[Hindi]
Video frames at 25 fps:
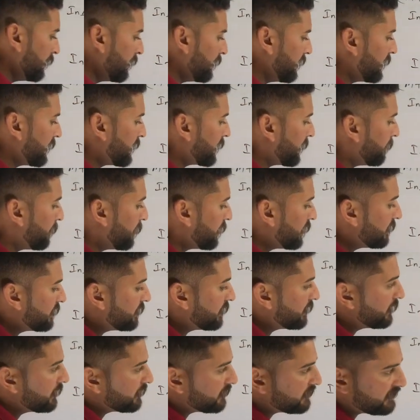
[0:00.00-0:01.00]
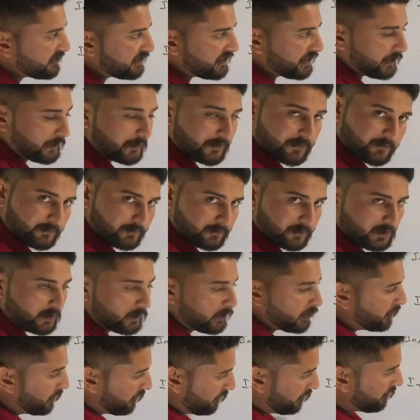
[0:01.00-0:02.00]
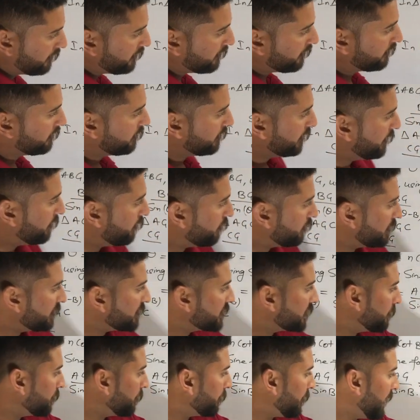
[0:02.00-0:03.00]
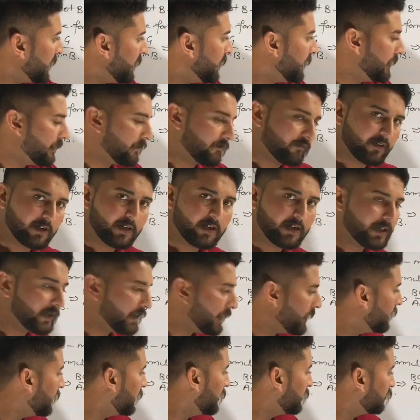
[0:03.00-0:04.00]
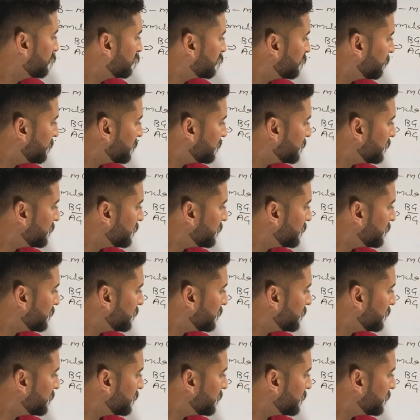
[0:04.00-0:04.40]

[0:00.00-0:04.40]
थीटा प्लस सी तीनों का सम पाई 180 उसमें